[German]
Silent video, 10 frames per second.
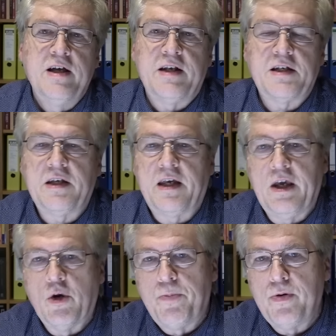dass sie
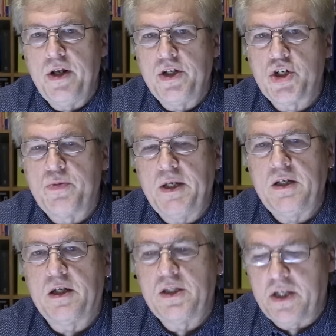geopolitisch
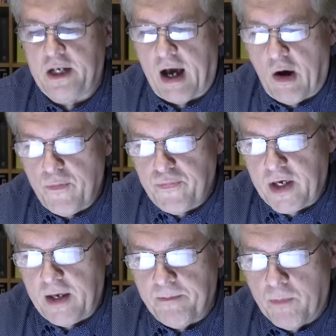wichtige Ziele
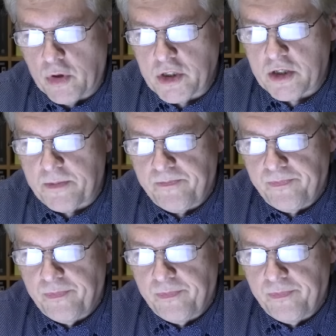aufgeben muss.